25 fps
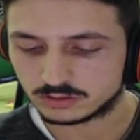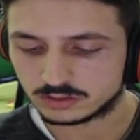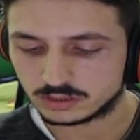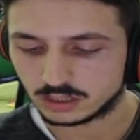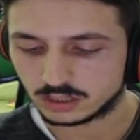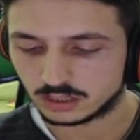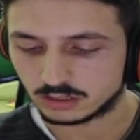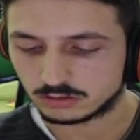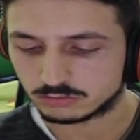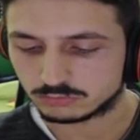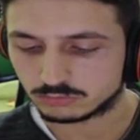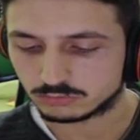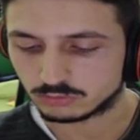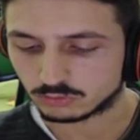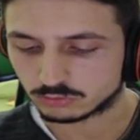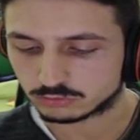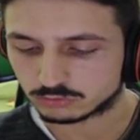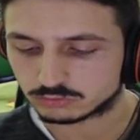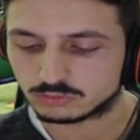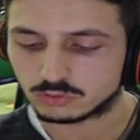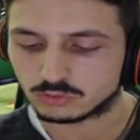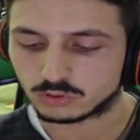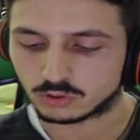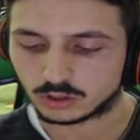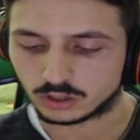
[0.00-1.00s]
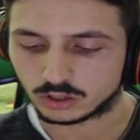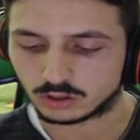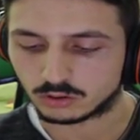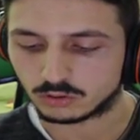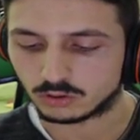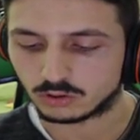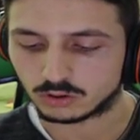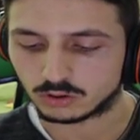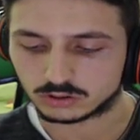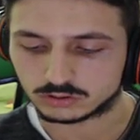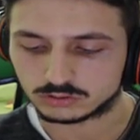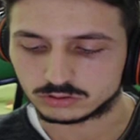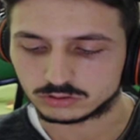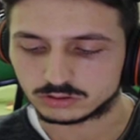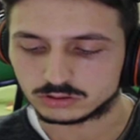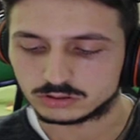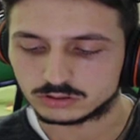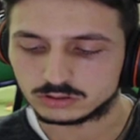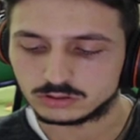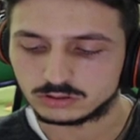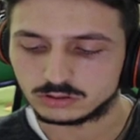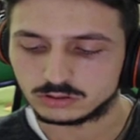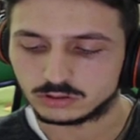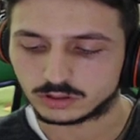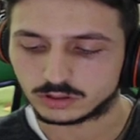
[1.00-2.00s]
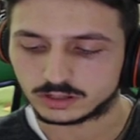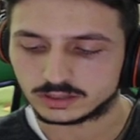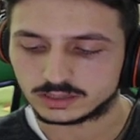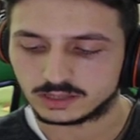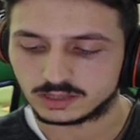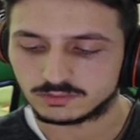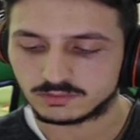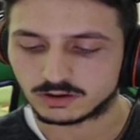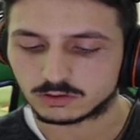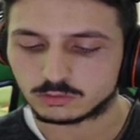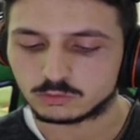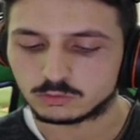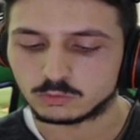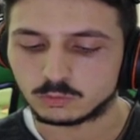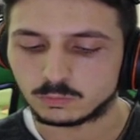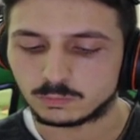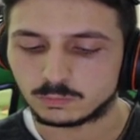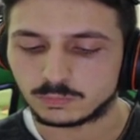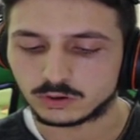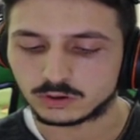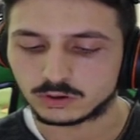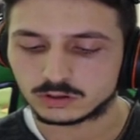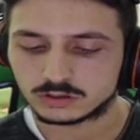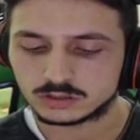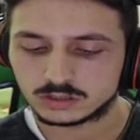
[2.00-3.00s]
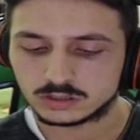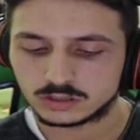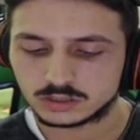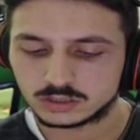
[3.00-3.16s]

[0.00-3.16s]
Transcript: e il suo oscuro ricordo lo rendeva cupo